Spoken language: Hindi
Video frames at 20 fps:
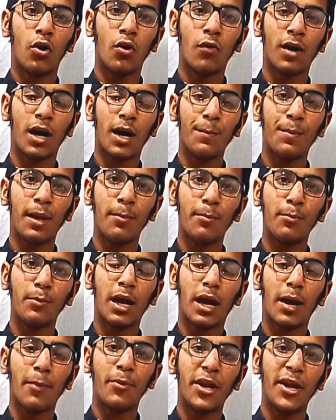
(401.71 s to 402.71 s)
और वहाँ पे
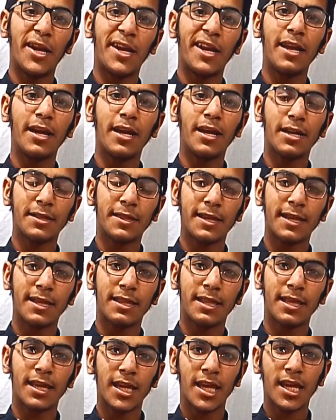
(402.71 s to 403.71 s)
हम अपडेटिंग करते
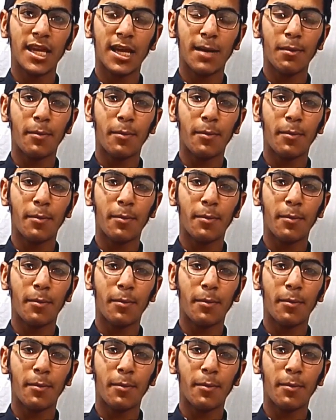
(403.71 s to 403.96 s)
रहते हैं कि